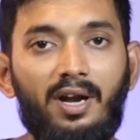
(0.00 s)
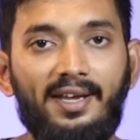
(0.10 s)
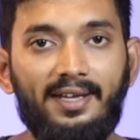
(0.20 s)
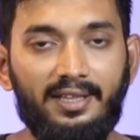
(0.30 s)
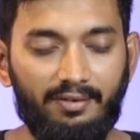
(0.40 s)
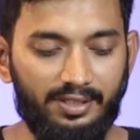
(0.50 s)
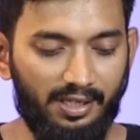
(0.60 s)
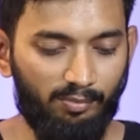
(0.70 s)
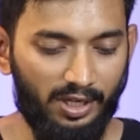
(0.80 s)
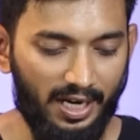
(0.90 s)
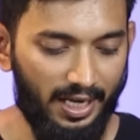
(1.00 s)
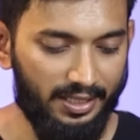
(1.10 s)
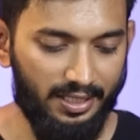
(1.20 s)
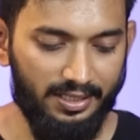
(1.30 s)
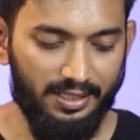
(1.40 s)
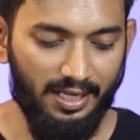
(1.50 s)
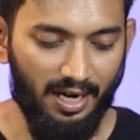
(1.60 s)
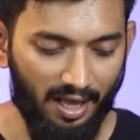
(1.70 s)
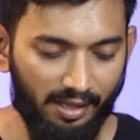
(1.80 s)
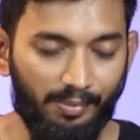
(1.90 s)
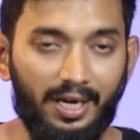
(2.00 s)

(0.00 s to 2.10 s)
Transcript: போகிறாங்க இந்த விஷயம் முன்னாடியே தெரிஞ்சிருந்தால் நான் அந்த